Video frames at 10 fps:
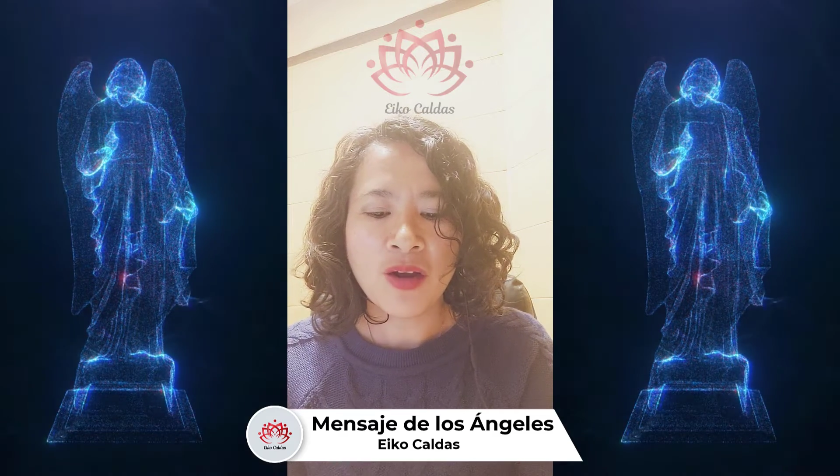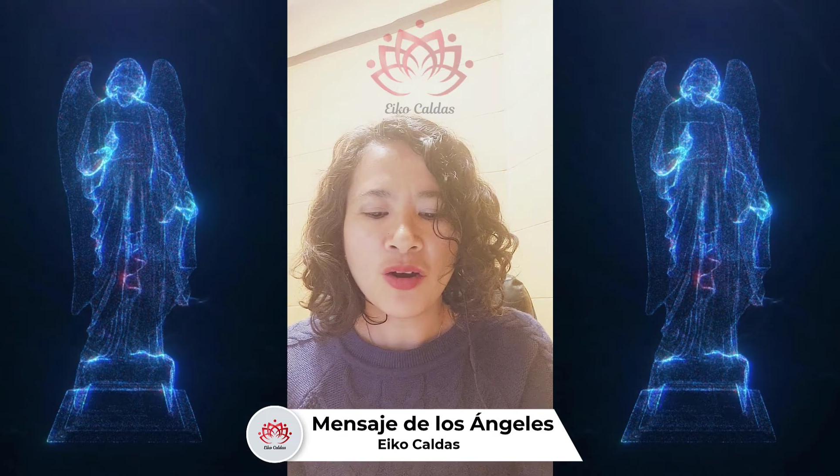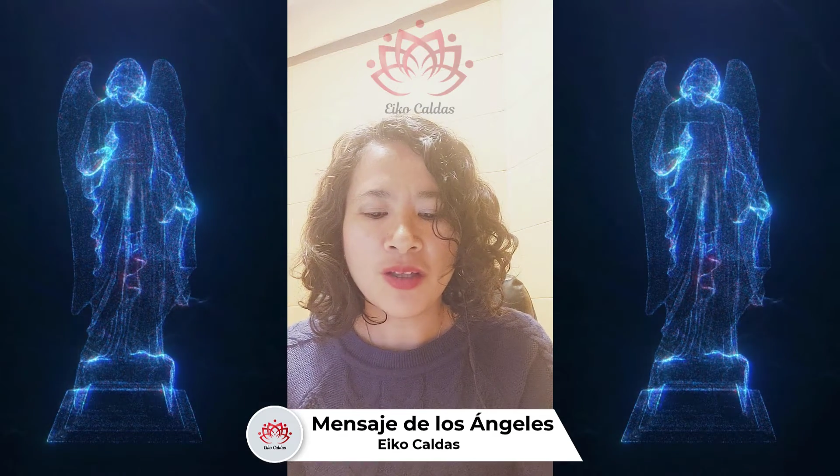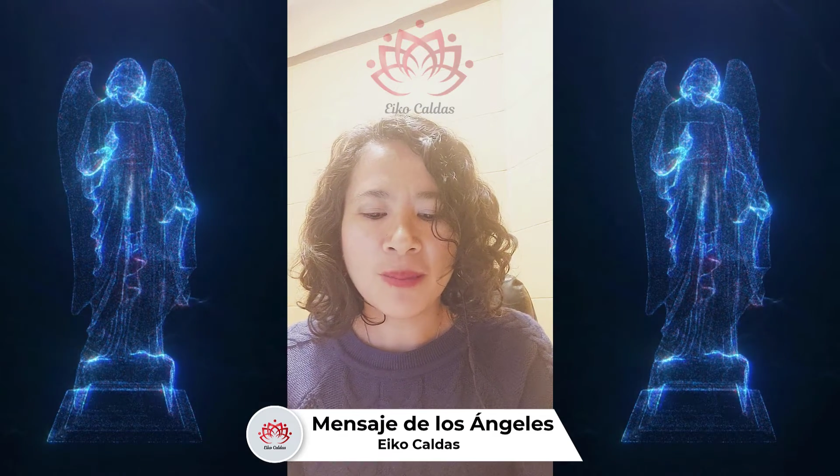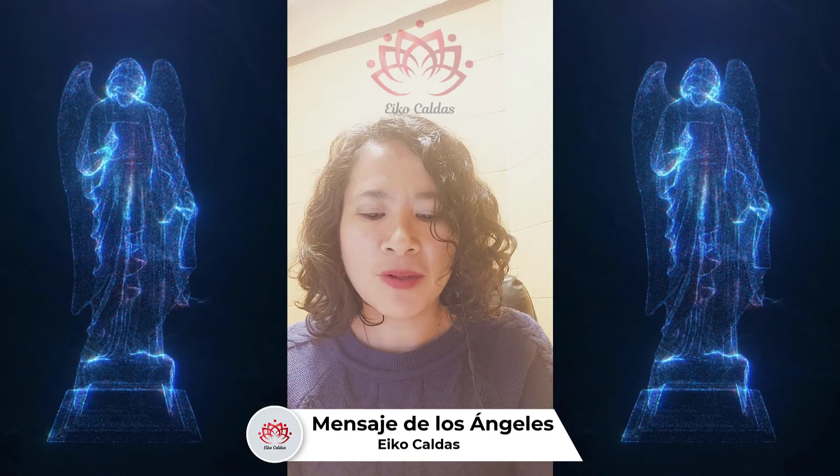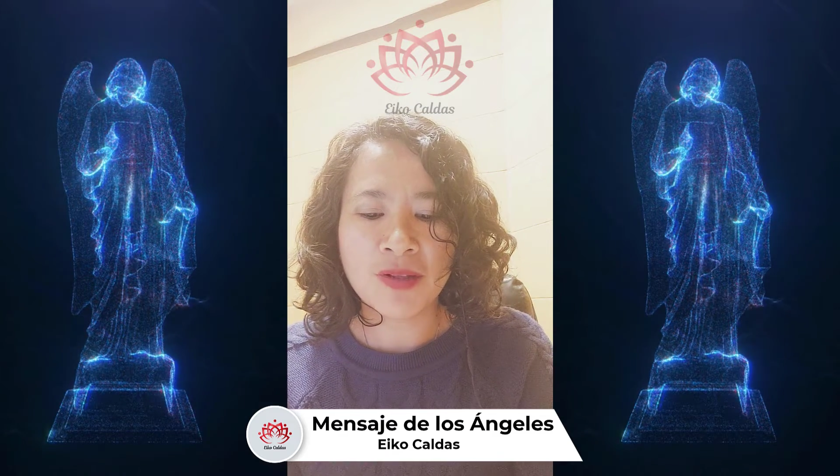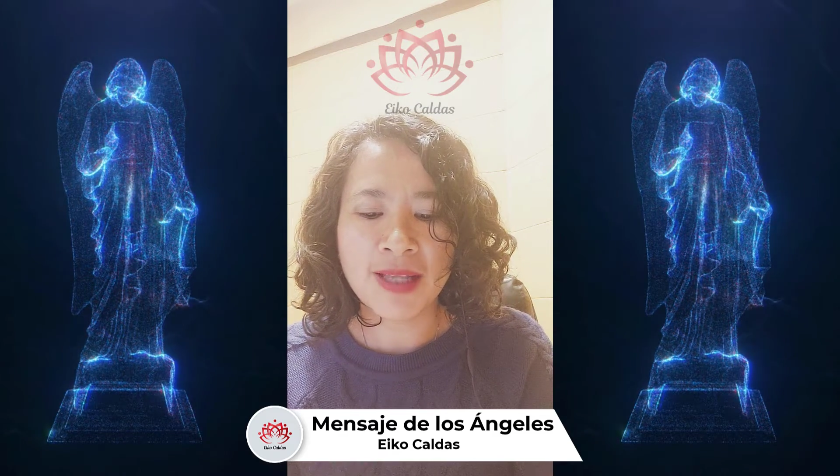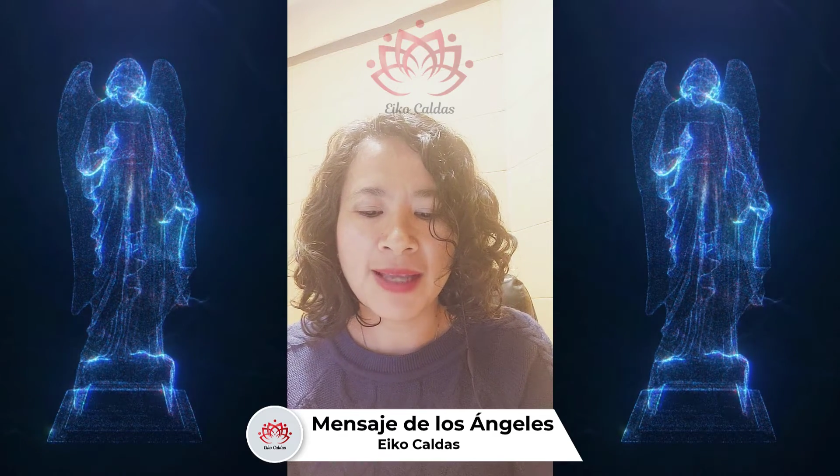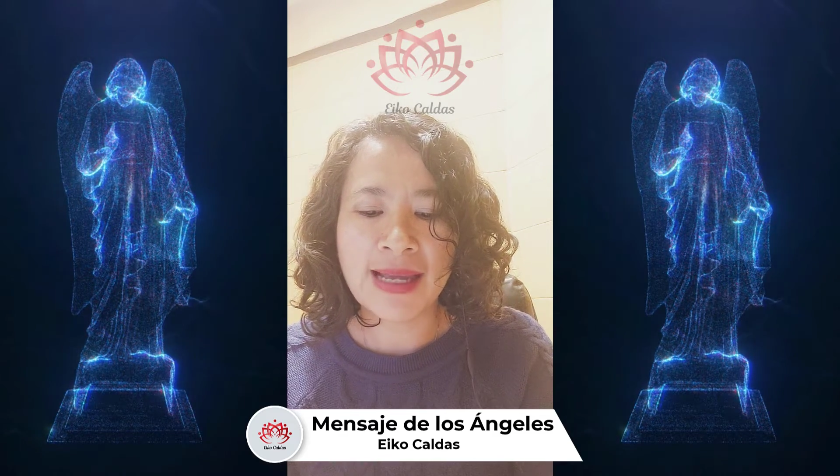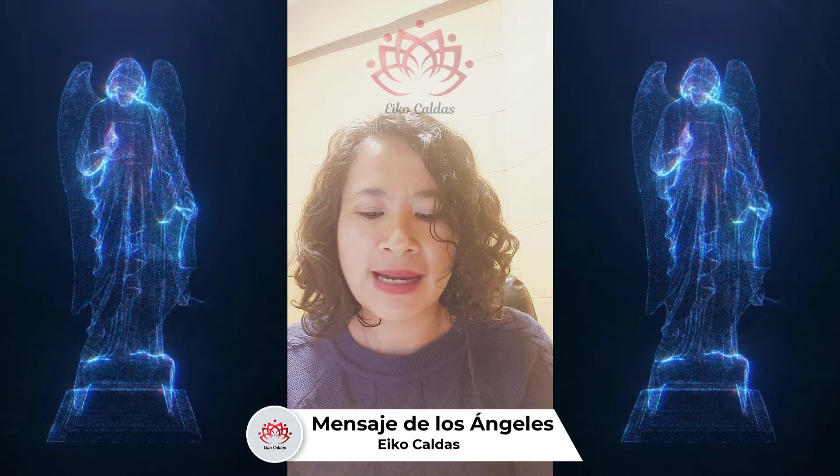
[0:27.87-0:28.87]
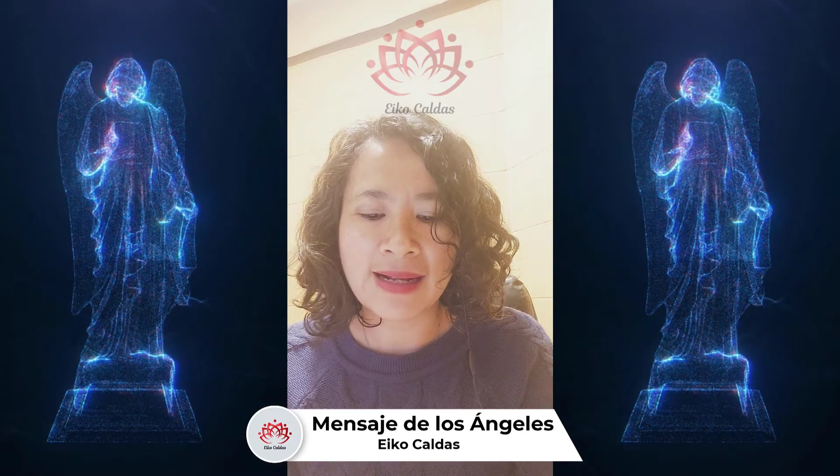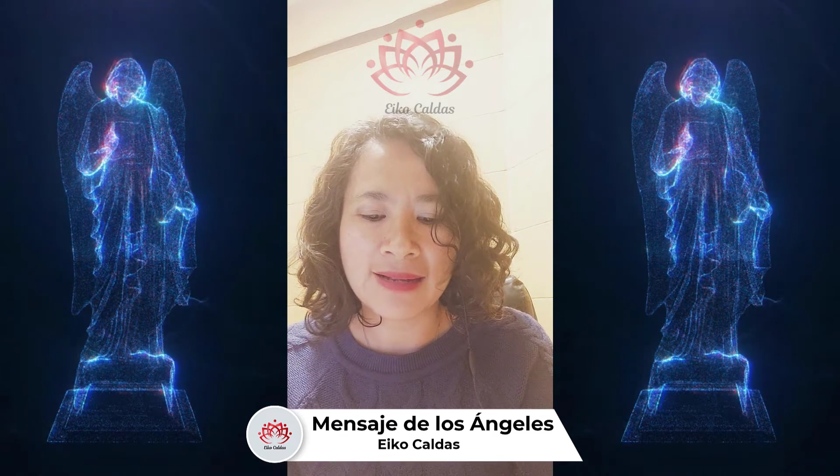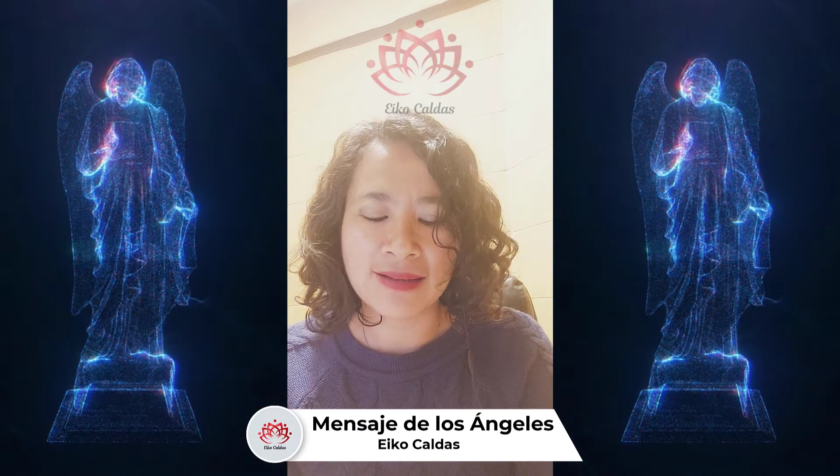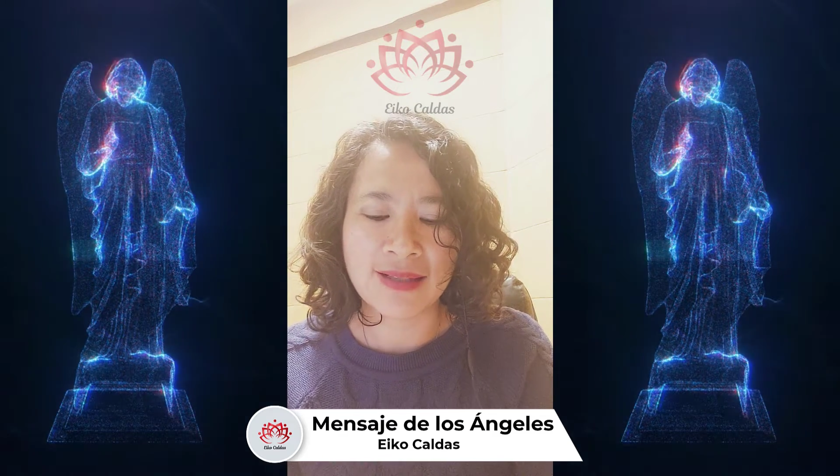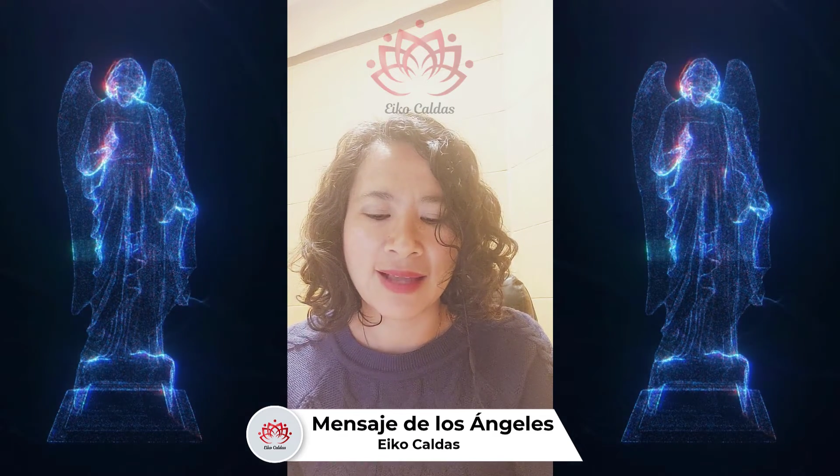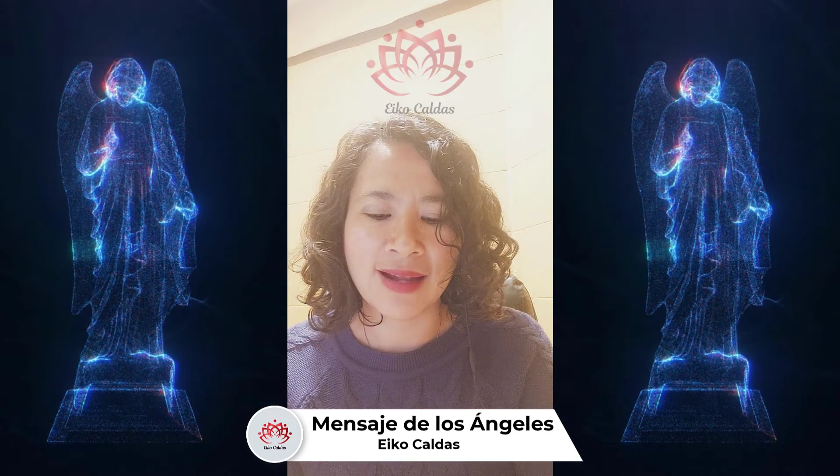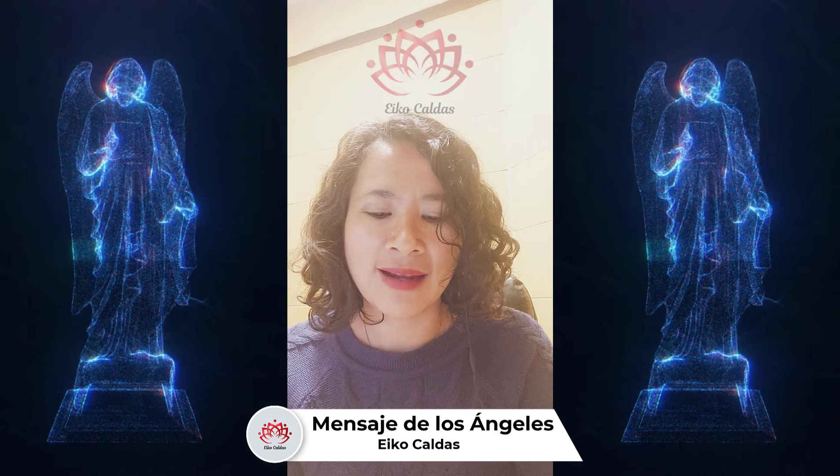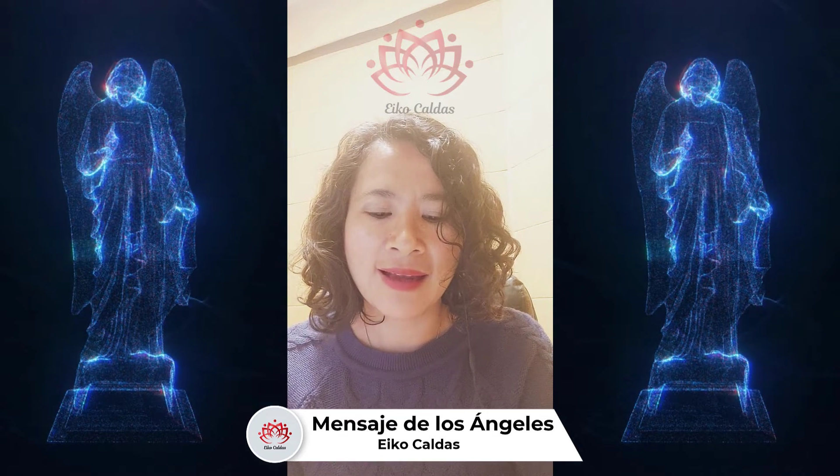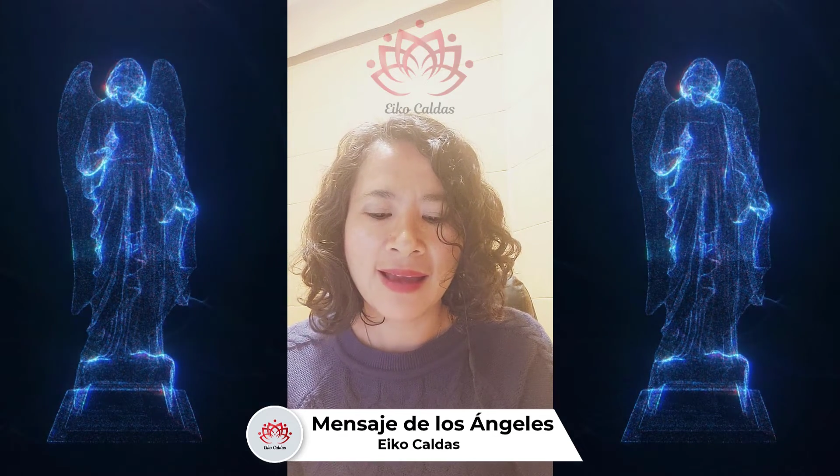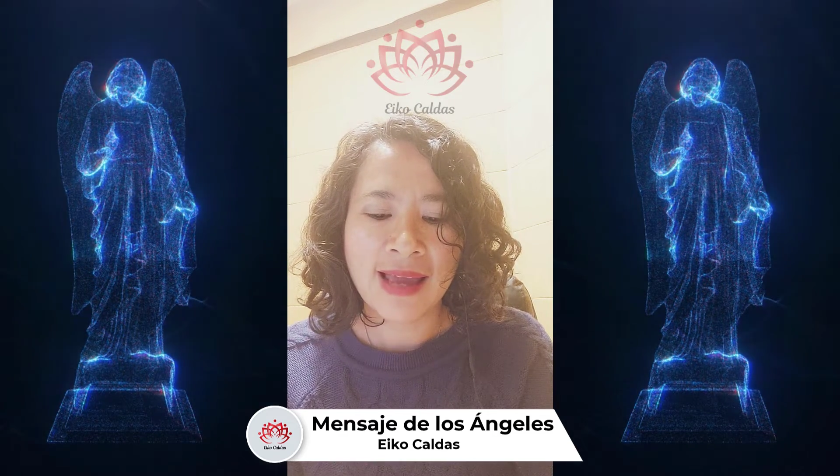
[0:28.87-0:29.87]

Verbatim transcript: Hoy te protege Ratziel,